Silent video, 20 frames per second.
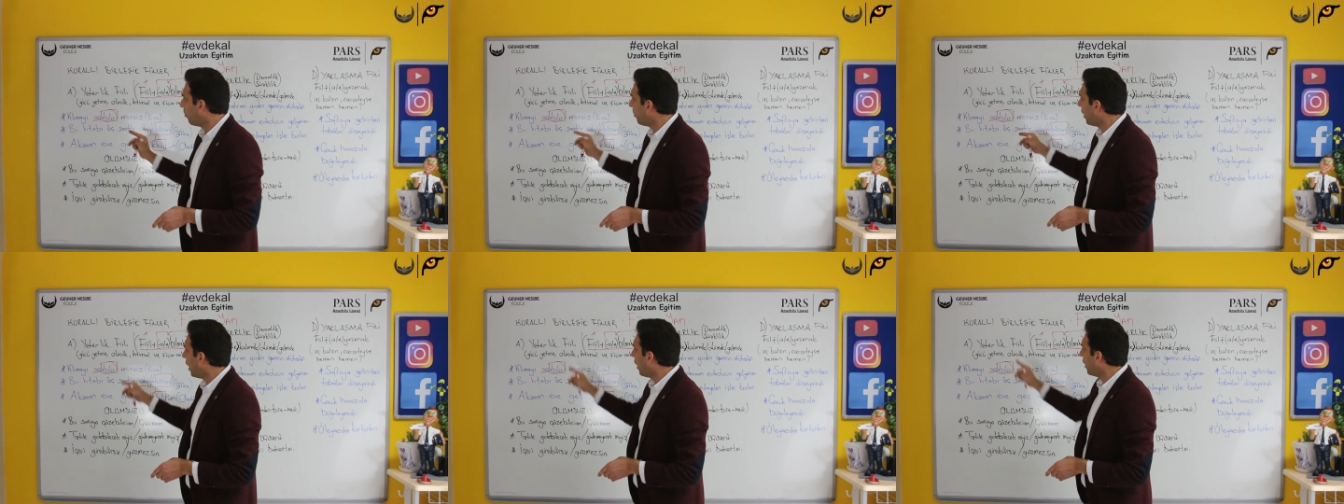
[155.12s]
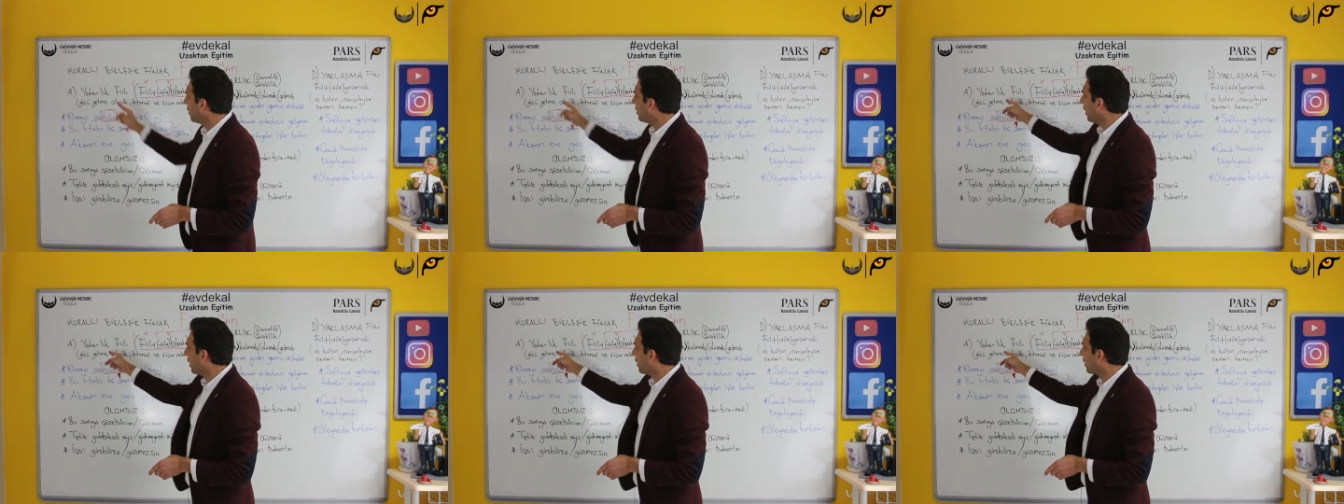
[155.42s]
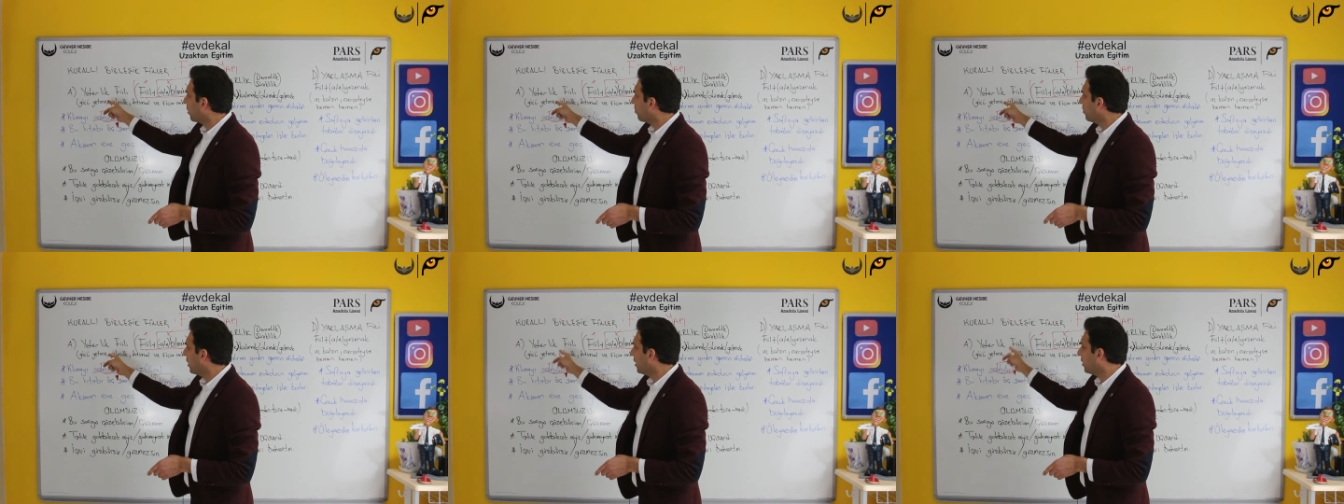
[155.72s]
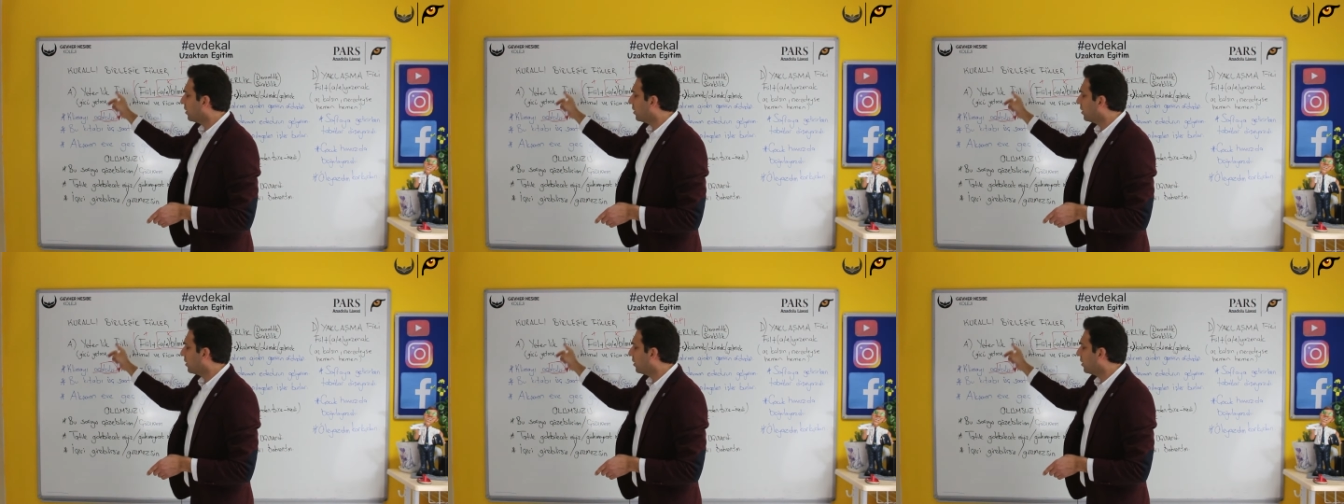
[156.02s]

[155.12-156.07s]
Ama hangi anlamda?